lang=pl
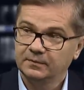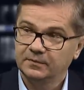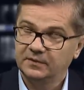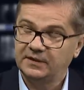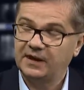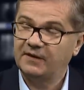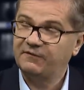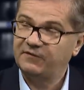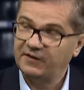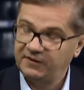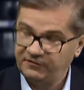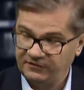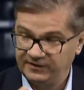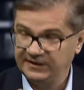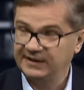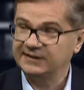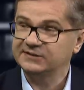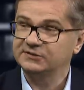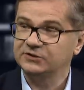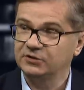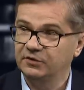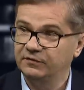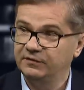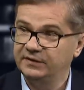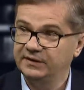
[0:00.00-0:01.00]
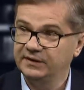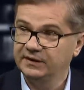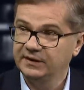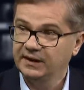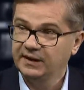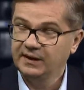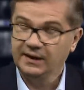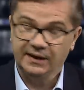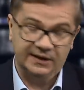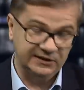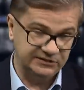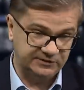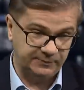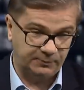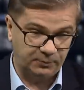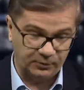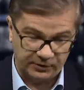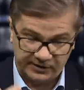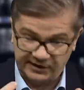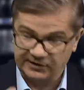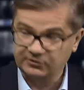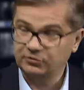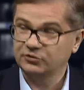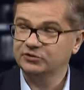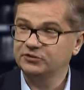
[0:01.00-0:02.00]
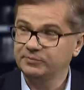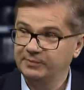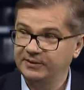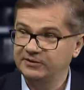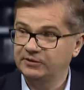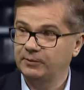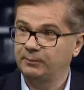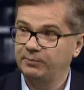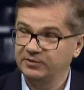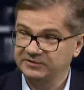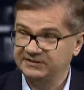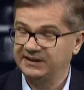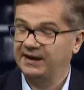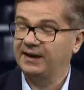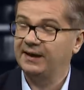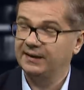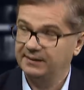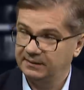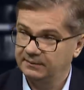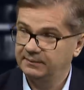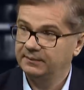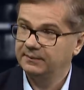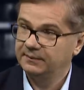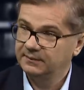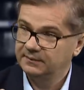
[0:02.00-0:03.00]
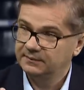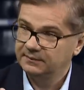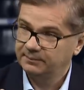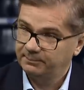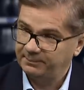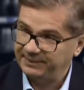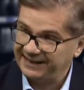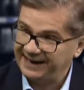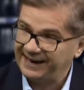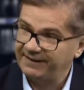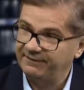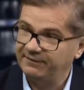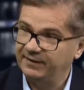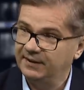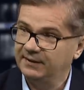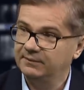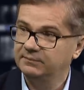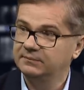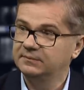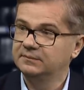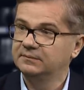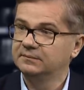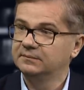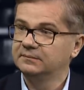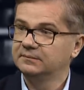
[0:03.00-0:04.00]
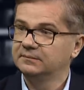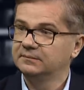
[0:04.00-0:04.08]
do afer finansowych, gdzie prokuratorzy będą poza prawem